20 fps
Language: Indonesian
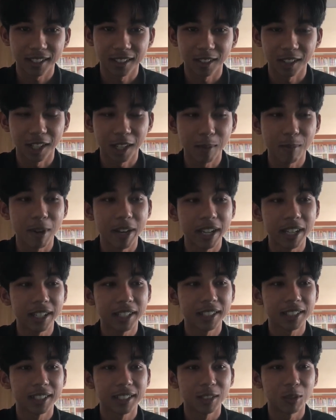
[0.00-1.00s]
Oke, baik.
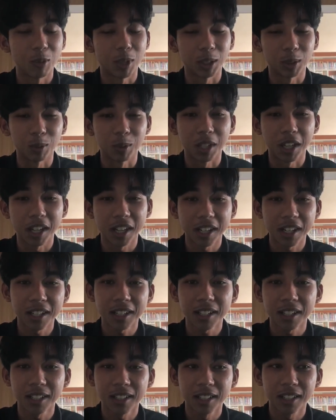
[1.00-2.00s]

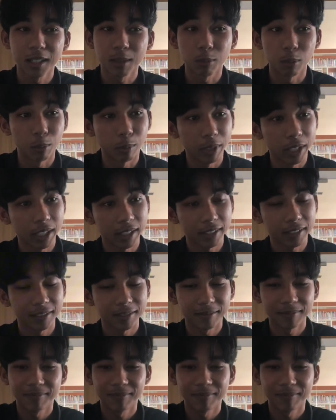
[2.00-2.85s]
Waktunya 10 menit.